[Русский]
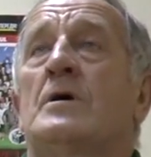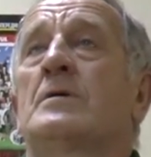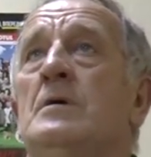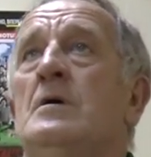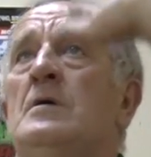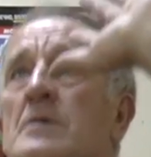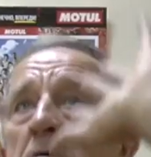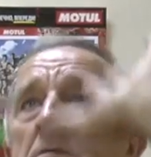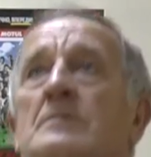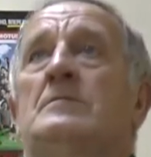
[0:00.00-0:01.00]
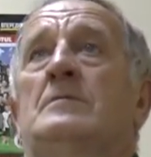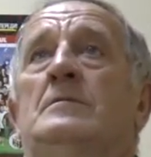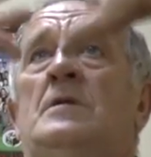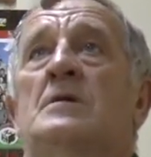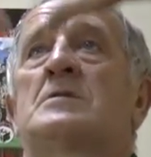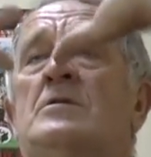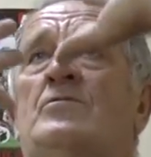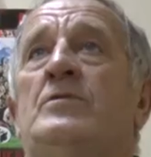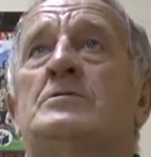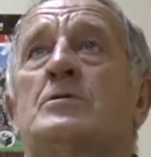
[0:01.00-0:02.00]
так и назад
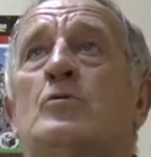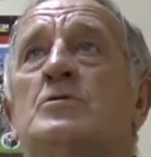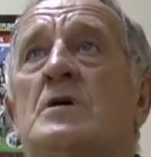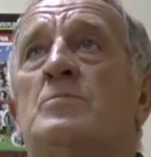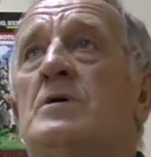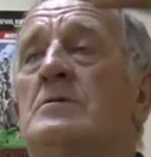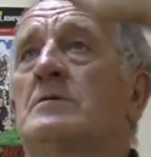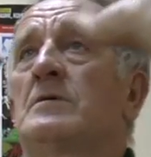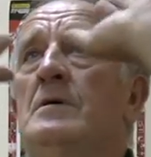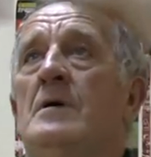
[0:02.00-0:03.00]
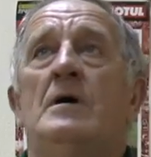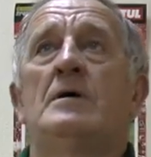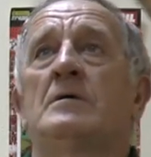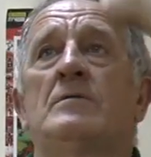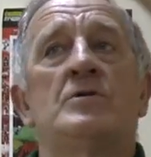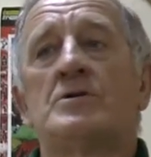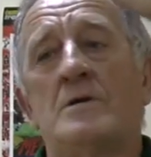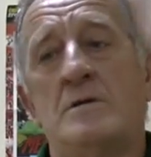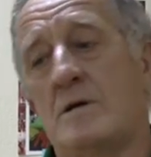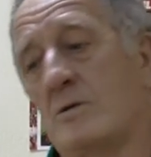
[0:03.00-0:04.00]
фиксируется опять это. А это
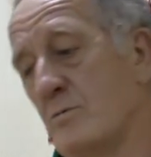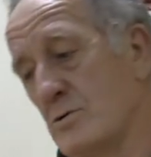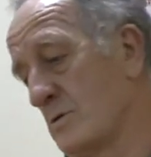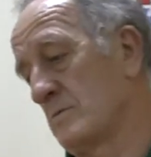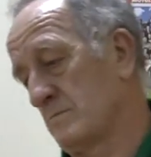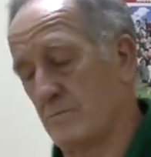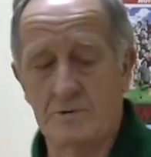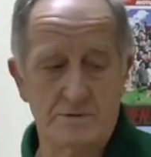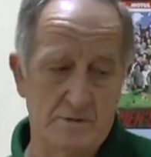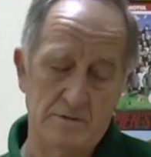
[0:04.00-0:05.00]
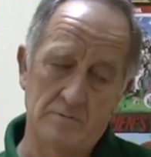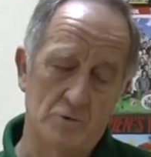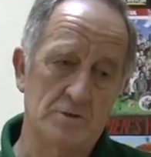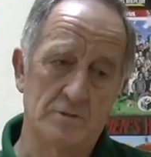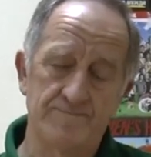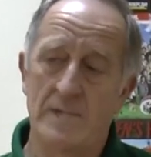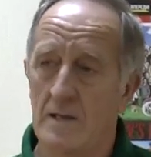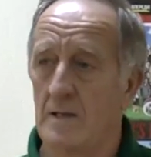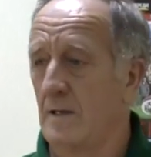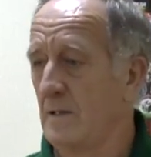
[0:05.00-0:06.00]
движение, я думаю, что просто это немножко
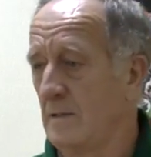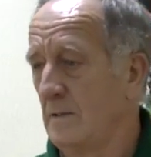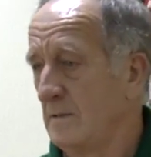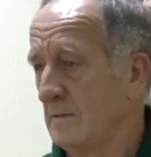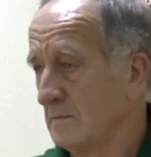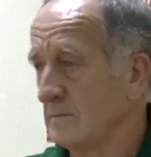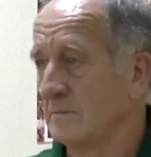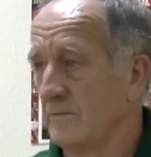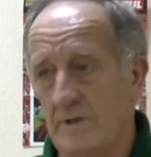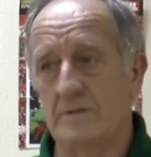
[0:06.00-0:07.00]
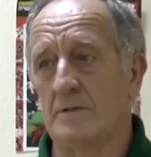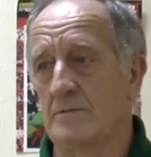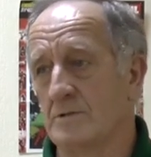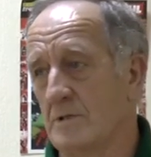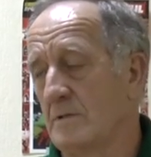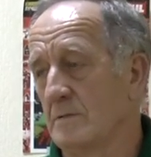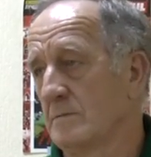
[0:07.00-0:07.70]
вредное движение.